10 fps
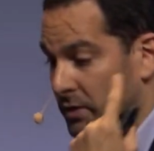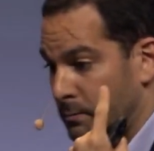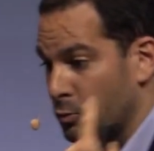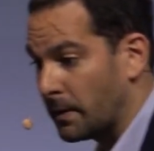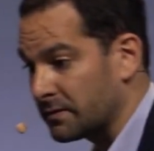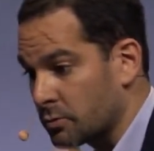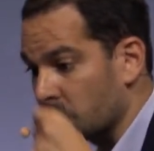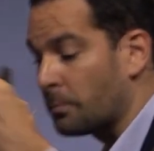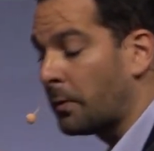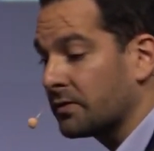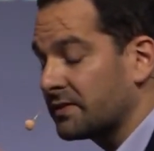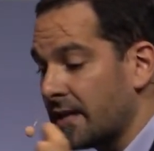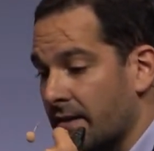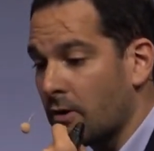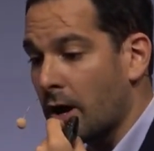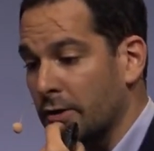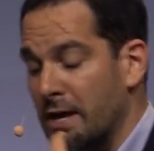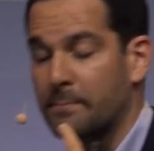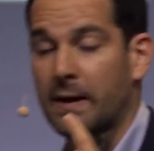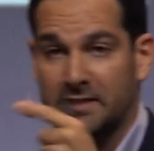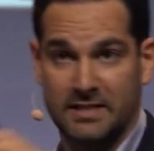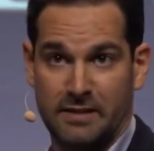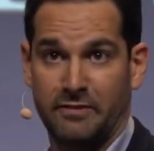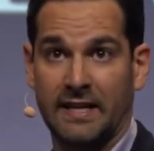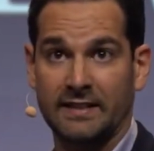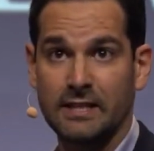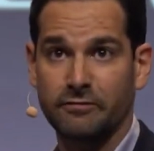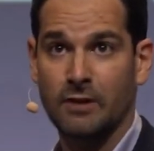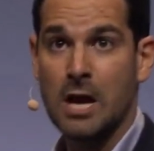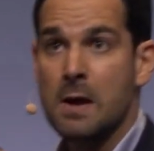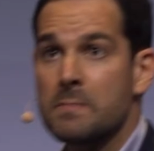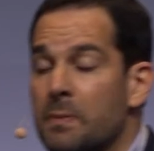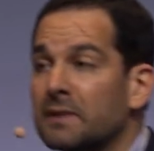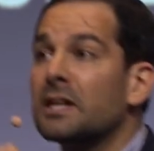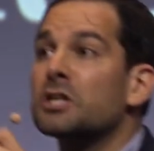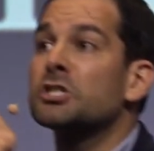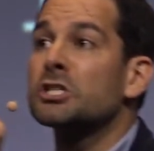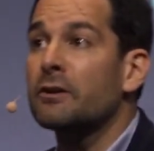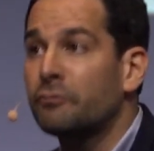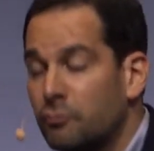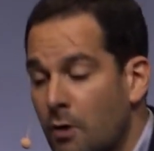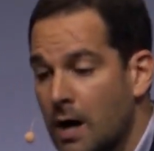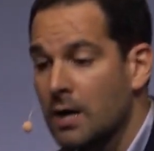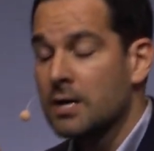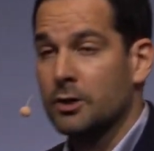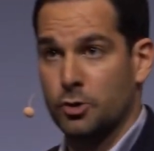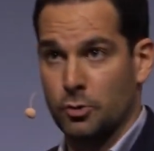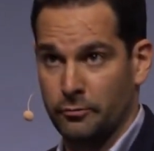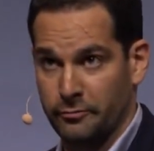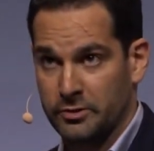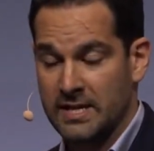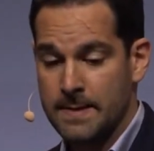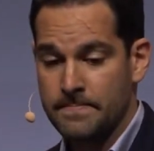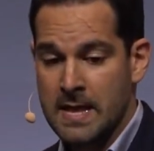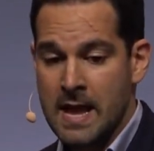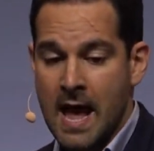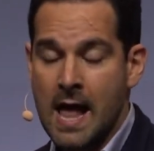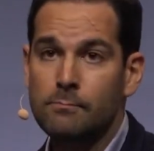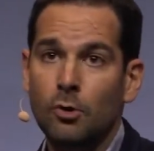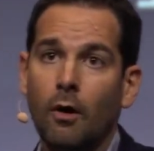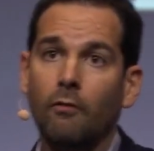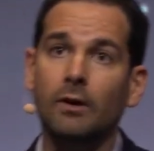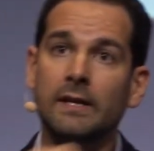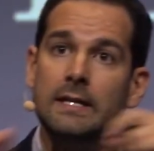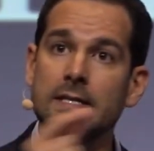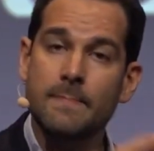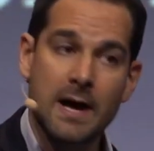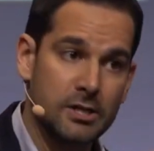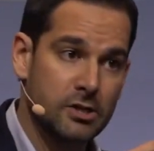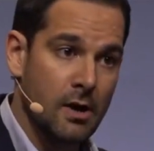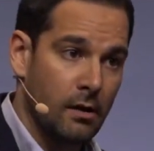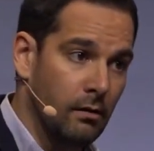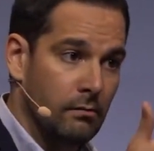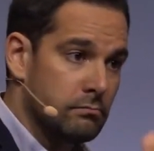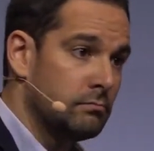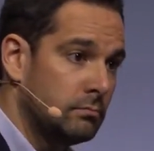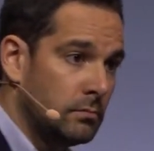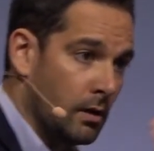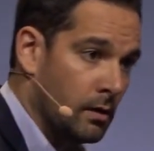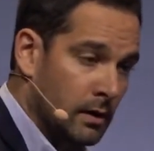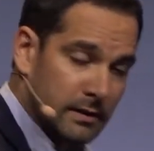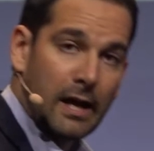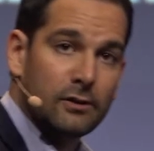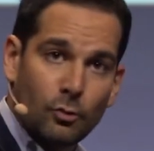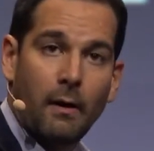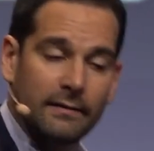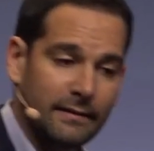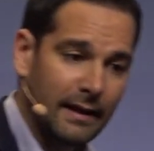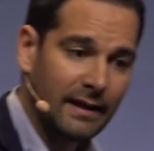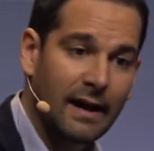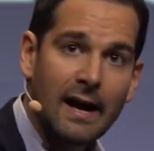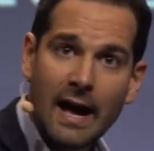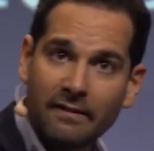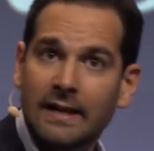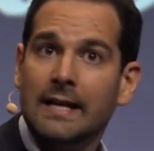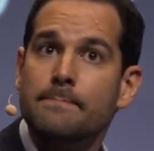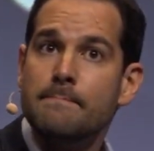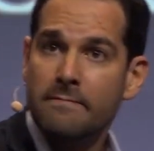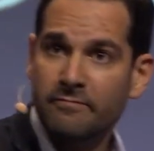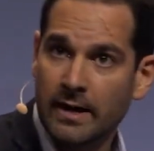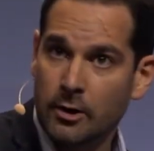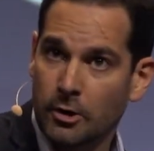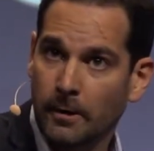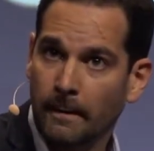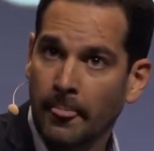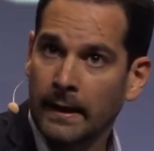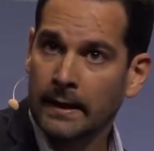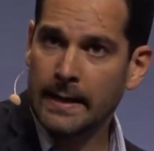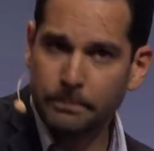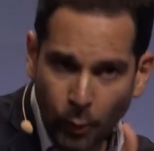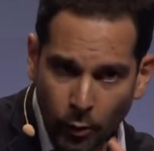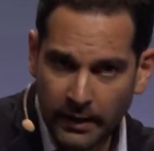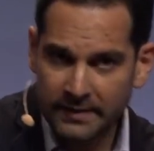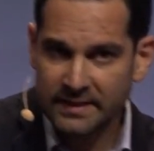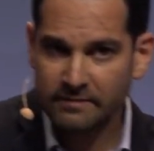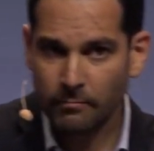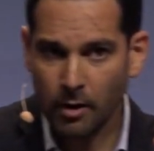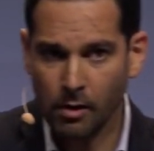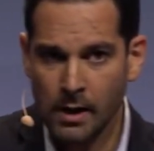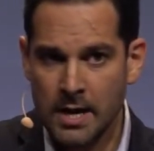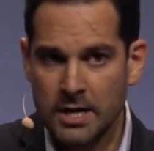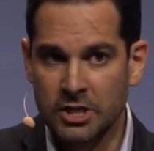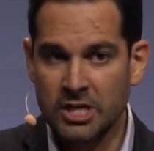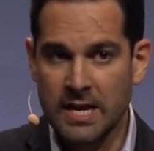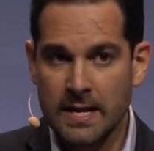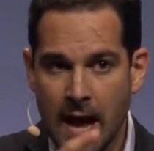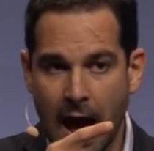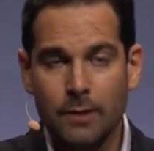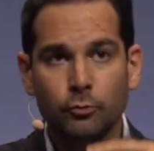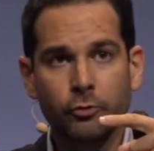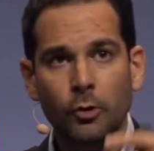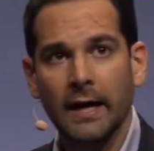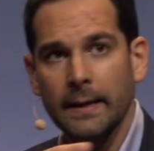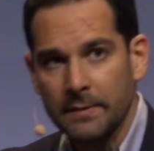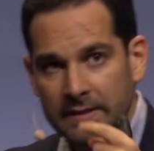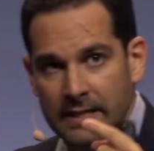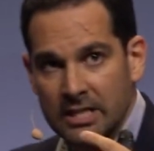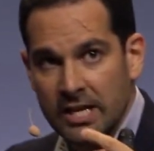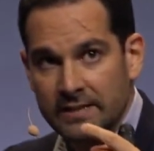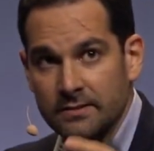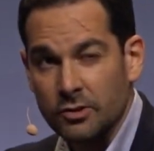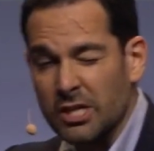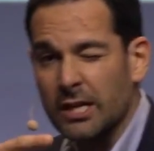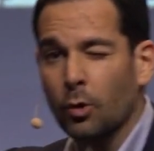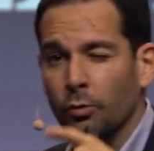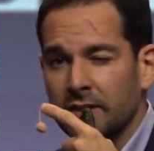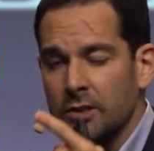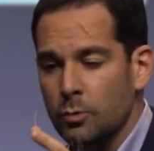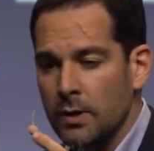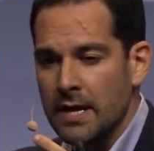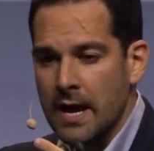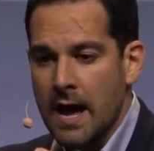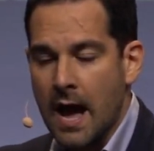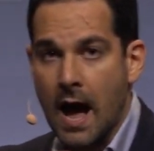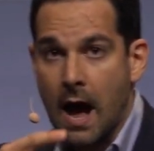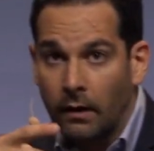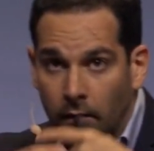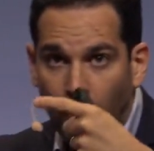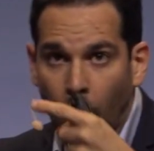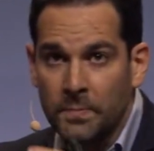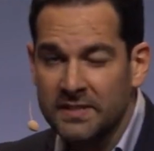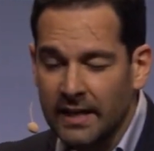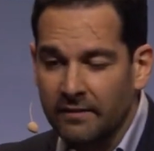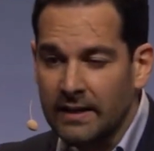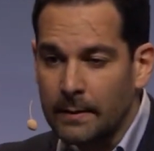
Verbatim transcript: au début parce que je pensais avoir un impact significatif, mais parce qu'à chaque fois que je le faisais, elle me renvoyait l'image euh, d'un garçon intègre avec les mêmes valeurs. Et progressivement, j'ai à nouveau répété les gestes. J'ai continué à observer